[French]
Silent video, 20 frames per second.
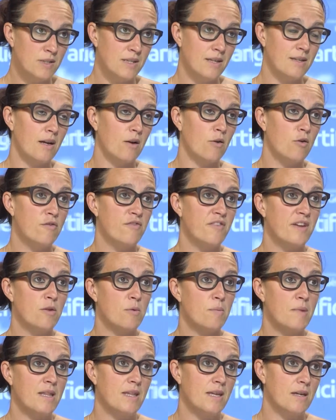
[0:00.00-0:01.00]
c'est-à-dire que le
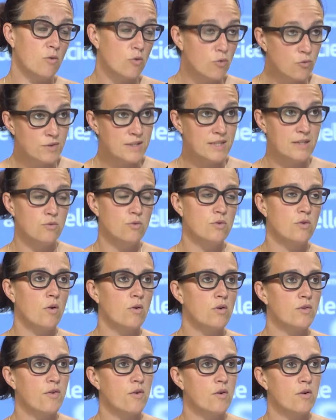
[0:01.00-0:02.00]
phénomène est continu
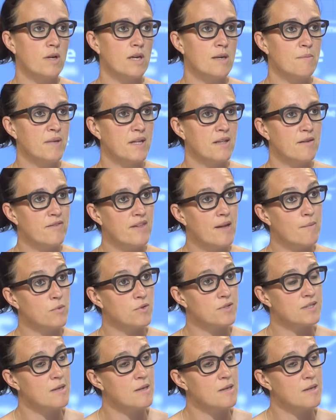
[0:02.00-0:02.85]
dans le temps et bien évidemment,